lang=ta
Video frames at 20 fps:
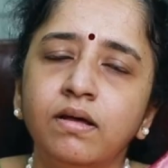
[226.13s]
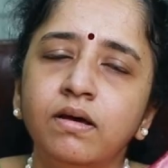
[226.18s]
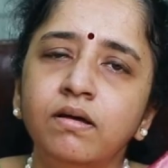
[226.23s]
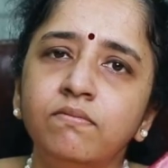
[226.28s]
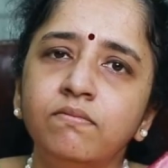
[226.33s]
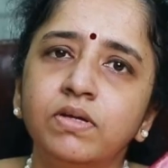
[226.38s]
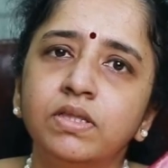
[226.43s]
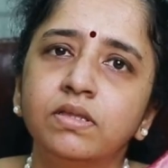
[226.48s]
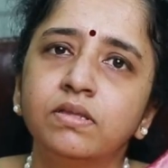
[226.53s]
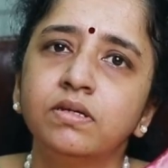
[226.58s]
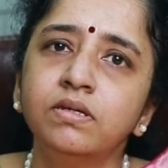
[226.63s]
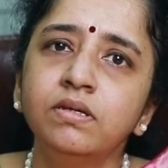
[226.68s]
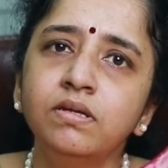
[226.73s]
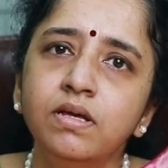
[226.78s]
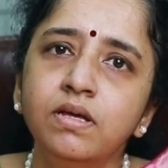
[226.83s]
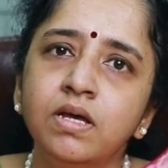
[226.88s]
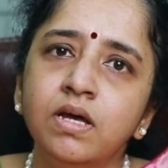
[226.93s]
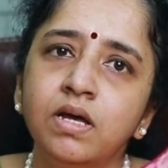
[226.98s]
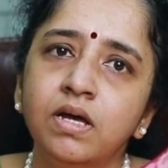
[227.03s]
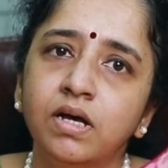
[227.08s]
தான் வந்து
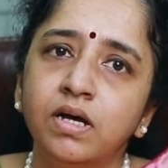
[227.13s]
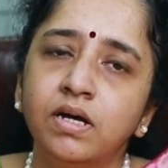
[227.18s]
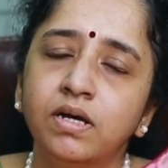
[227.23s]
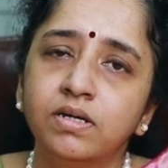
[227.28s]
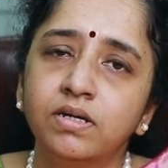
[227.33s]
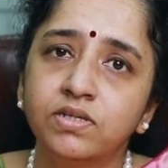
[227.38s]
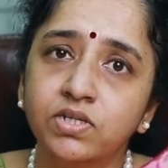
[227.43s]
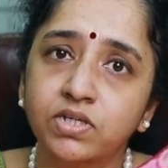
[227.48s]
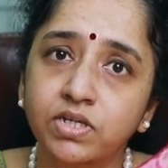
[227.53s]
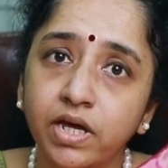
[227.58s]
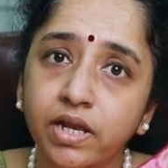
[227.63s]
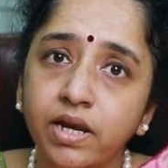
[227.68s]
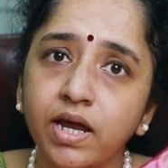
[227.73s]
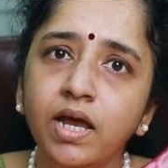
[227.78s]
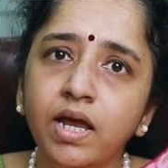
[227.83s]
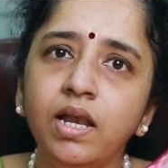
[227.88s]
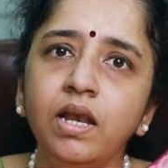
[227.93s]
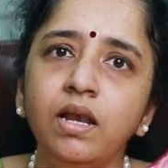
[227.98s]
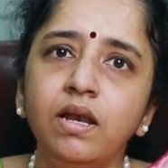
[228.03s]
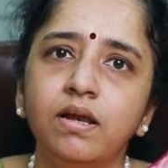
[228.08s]

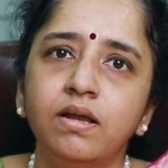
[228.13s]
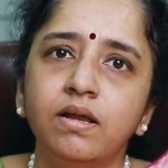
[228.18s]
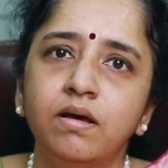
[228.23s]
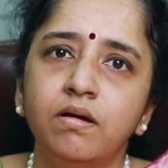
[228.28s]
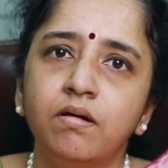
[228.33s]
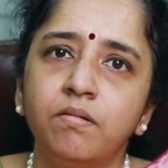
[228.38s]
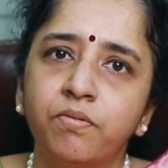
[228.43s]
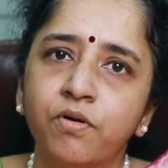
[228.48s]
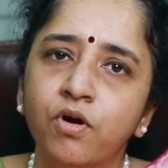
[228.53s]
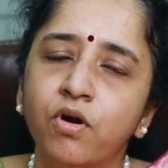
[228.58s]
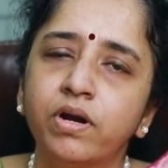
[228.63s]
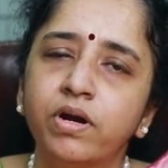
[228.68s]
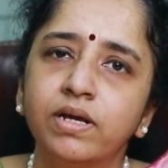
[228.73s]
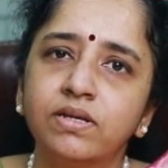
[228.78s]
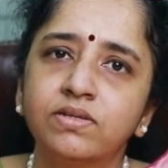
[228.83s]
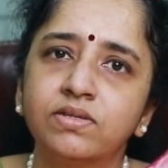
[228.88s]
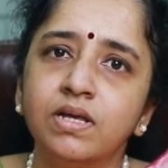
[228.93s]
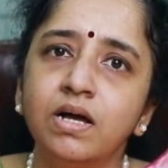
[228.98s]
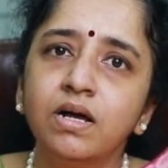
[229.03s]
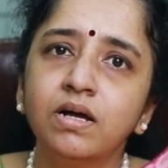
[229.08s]
ஸ்டெரைல்
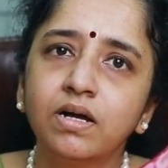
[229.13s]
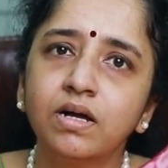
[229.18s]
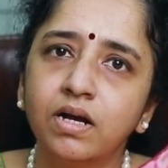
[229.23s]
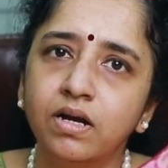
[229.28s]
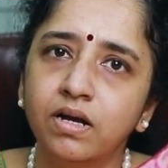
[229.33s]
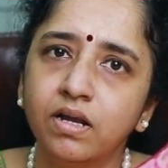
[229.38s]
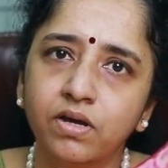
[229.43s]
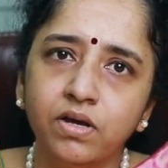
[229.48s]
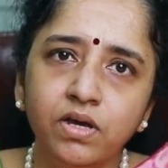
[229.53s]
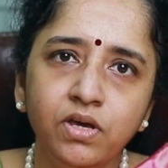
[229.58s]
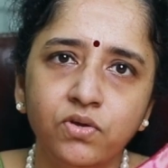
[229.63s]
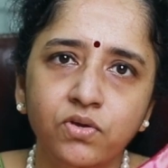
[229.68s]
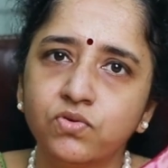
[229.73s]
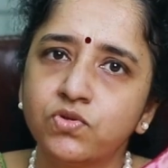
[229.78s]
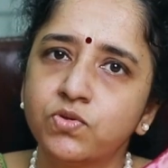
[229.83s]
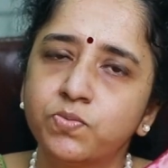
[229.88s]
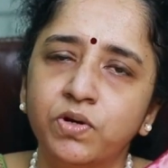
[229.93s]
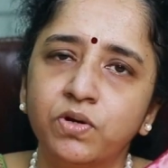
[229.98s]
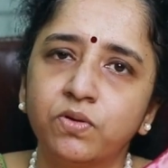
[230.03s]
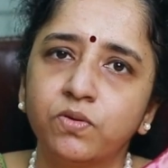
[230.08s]
ப்ராடக்ட்ஸ் தான் கண்ணுக்கு
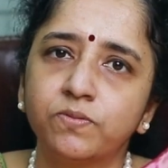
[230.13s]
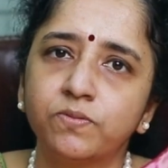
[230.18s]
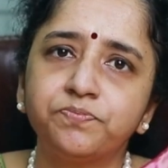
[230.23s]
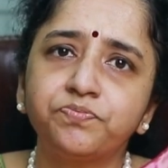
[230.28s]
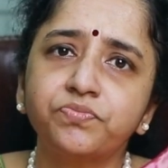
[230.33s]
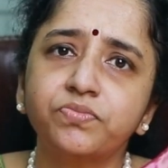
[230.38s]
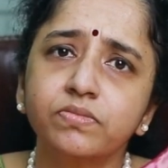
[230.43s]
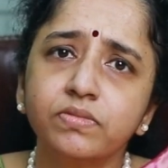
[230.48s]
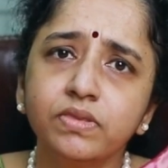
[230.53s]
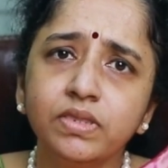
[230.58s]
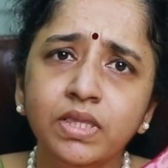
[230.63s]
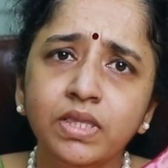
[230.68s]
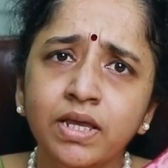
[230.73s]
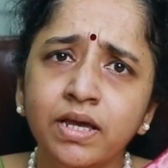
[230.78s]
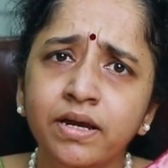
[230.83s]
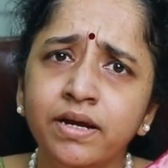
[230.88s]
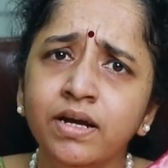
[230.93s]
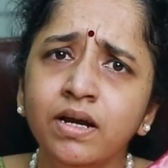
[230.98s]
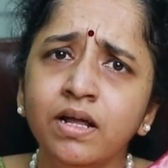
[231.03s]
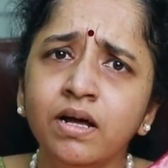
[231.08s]
யூஸ் பண்ணணும்
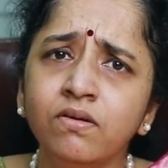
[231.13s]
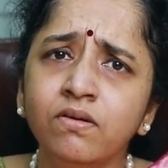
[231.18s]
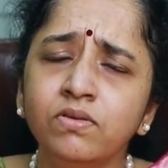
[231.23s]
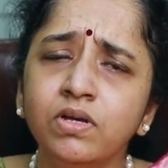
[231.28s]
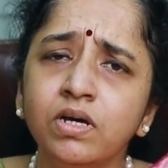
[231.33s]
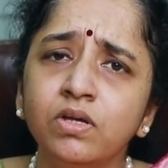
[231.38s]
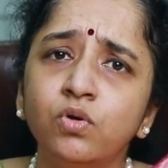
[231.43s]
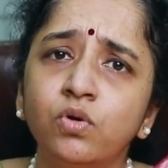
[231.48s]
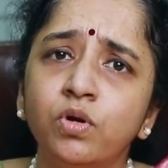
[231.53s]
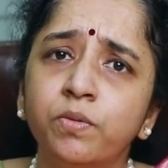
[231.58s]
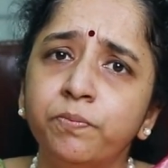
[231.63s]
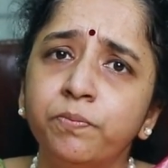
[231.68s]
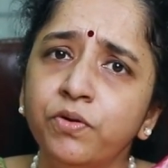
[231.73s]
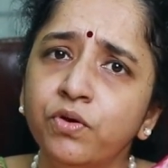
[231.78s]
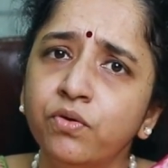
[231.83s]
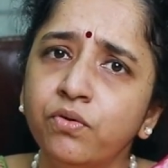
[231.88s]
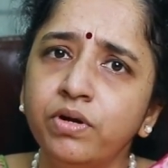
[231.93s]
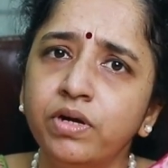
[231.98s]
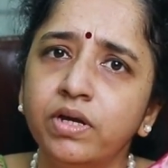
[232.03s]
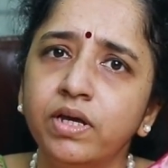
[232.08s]
ரெண்டாவது அதோட
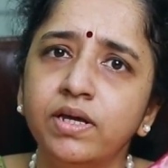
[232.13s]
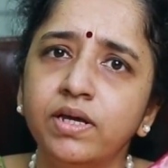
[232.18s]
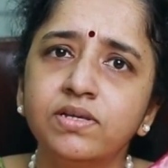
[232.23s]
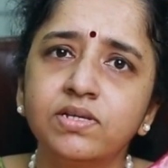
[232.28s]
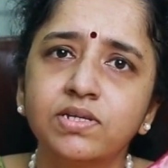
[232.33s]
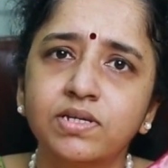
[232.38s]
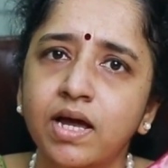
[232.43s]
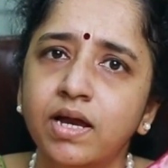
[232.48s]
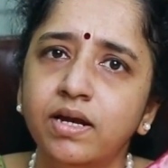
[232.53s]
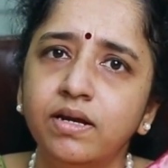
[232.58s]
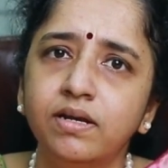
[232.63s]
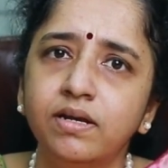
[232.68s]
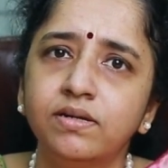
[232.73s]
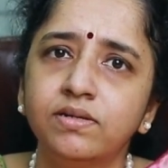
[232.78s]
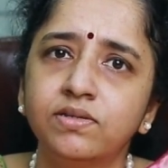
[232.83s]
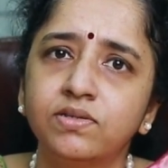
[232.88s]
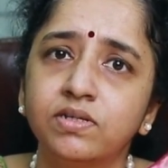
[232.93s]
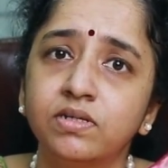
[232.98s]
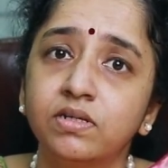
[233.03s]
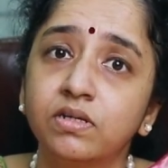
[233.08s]
ப்யூரிட்டி
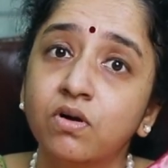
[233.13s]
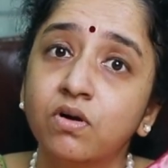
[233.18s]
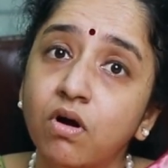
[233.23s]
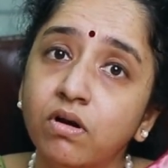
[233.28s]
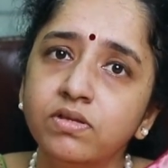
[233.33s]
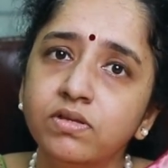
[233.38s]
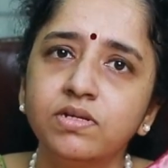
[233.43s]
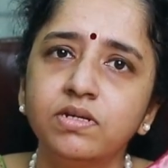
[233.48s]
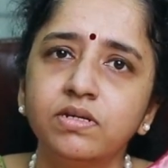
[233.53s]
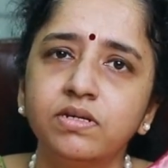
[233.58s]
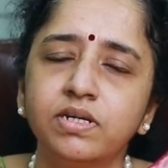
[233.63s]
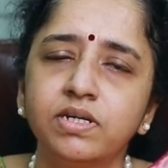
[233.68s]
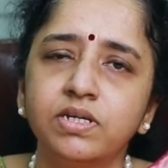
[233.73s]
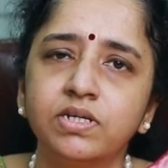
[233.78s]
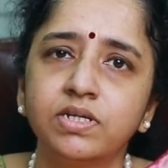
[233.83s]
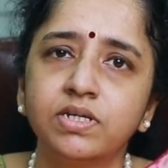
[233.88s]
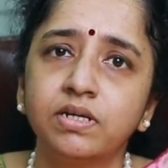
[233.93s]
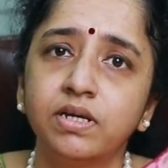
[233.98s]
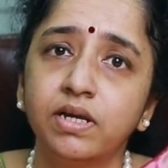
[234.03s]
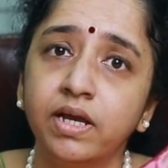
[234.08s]
ஸ்டாண்டர்ட்ஸு
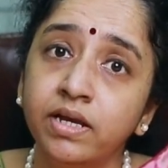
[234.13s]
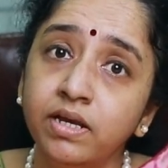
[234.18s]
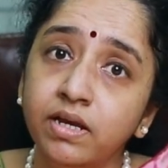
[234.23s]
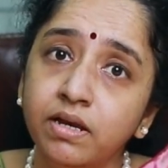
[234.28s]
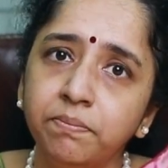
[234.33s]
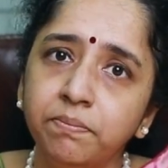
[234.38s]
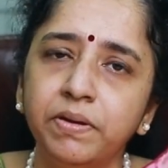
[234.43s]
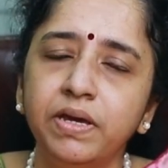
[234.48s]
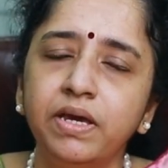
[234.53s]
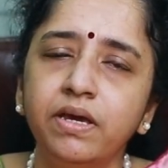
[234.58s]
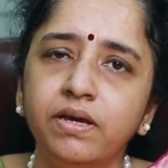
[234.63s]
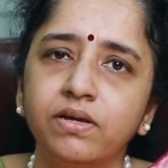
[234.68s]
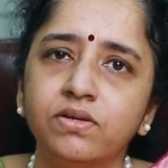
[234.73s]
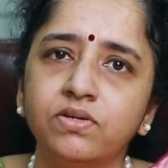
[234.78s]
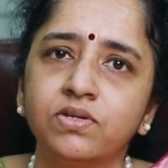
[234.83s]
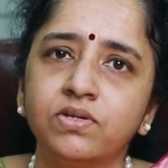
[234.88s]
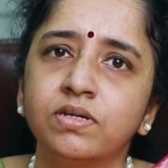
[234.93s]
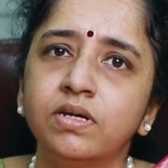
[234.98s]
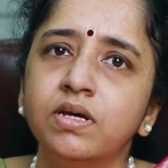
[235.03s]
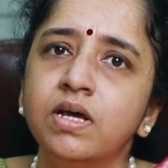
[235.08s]
கான்சன்ட்ரேஷன் என்ன
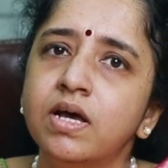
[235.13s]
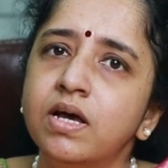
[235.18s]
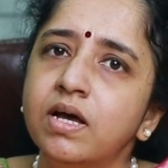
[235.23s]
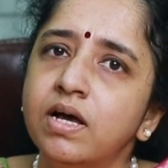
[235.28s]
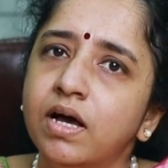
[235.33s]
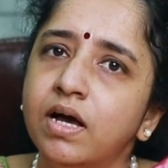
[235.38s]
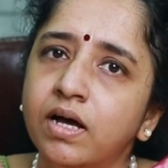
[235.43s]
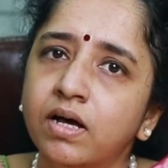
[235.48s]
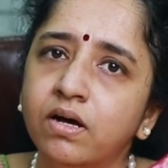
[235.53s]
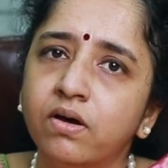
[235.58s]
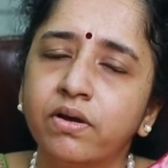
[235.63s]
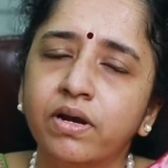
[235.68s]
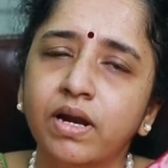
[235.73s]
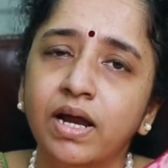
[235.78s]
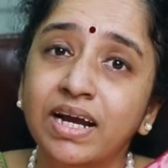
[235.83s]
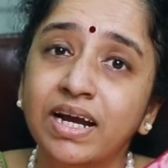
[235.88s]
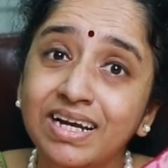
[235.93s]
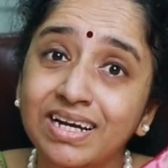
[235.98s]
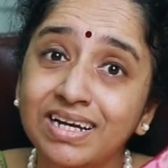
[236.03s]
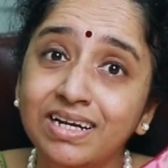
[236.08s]
பிஹெச் ஆர்
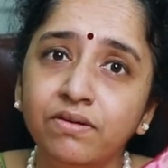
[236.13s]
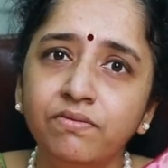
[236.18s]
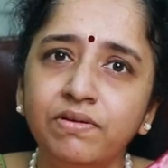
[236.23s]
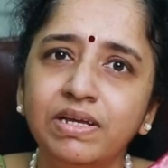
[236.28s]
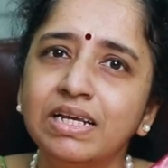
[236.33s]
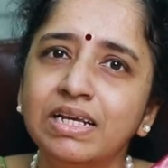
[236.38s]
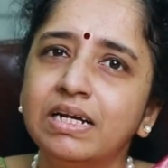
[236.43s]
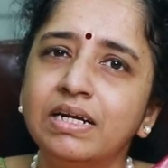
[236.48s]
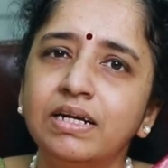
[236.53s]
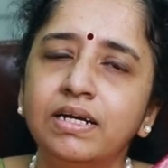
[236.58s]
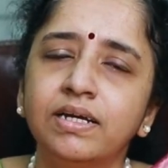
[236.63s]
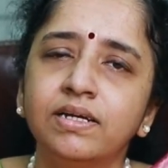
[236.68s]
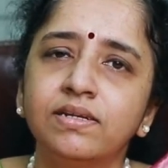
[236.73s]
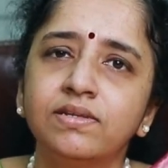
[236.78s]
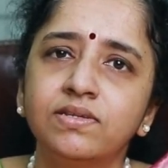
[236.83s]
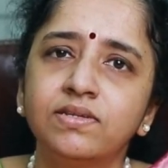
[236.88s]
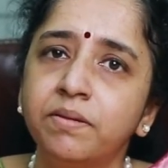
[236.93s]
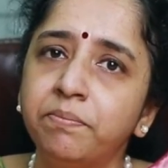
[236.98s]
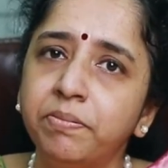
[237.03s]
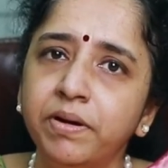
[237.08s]
அடிட்டிவ்
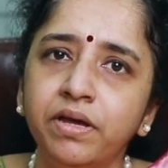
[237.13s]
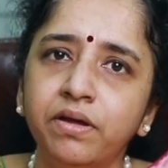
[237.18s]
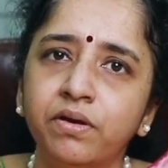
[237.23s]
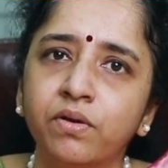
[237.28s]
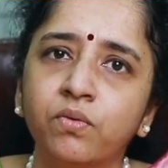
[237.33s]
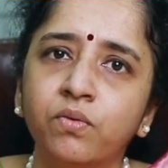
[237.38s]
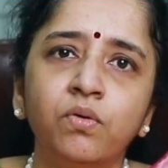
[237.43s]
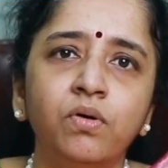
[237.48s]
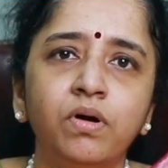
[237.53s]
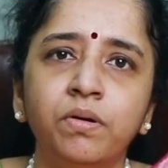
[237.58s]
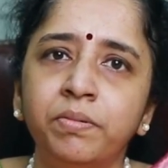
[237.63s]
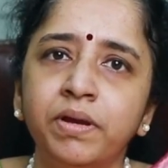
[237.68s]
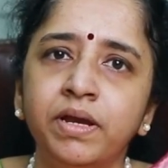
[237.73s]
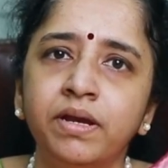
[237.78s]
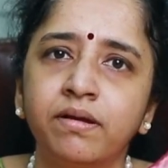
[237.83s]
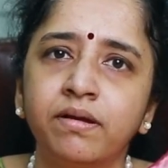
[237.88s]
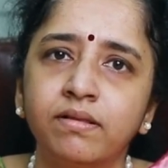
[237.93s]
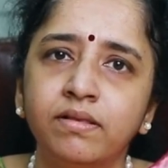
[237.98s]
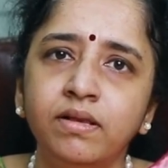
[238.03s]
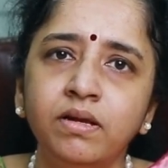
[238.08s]
இன்க்ரீடியன்ஸ் எப்படி இருக்கும்
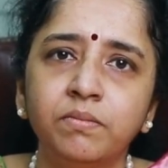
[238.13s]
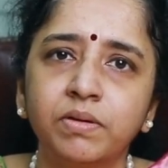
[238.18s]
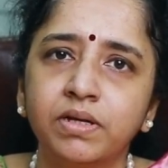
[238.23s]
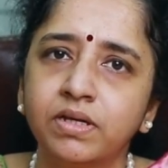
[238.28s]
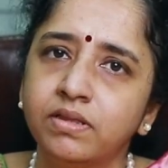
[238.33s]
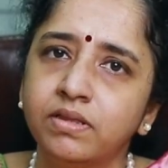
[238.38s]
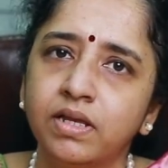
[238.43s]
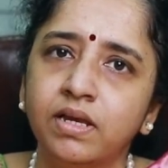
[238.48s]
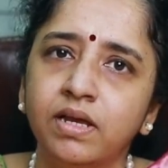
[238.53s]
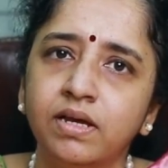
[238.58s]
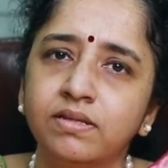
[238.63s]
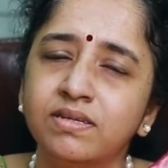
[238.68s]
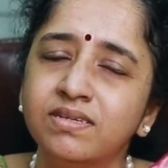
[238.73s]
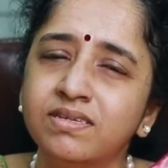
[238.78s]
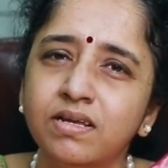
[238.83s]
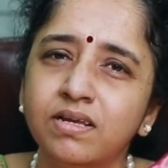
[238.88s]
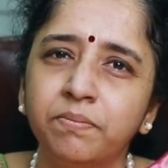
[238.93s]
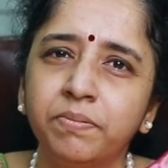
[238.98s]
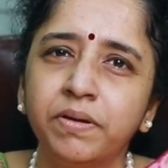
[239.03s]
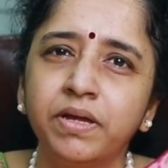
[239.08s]
அப்படின்றது நமக்கு தெரியாது
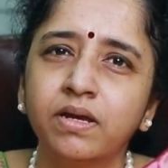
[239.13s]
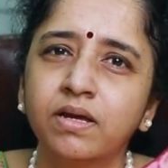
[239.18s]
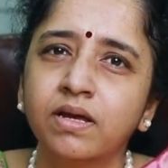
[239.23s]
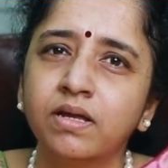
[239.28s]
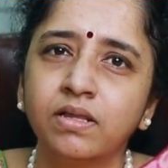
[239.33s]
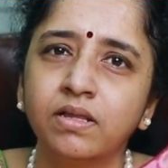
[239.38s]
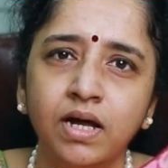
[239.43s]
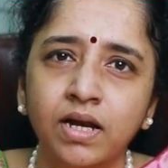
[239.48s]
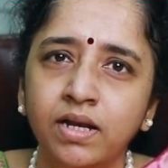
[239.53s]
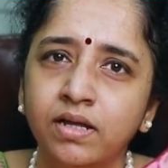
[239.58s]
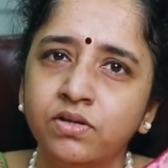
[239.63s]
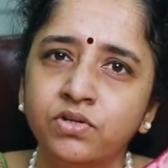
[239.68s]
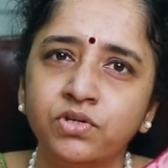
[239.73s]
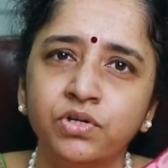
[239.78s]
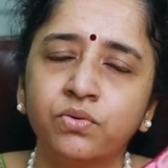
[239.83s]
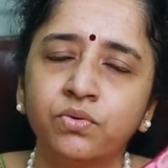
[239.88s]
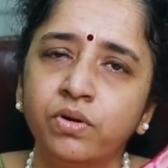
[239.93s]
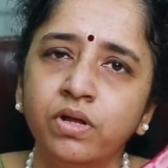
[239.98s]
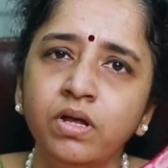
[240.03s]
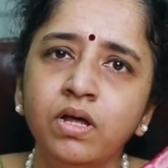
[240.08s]
சில பேருக்கு அது
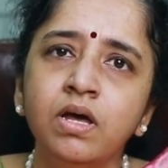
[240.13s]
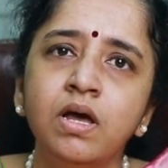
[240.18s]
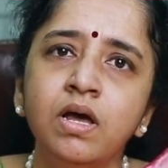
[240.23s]
அலர்ஜி கூட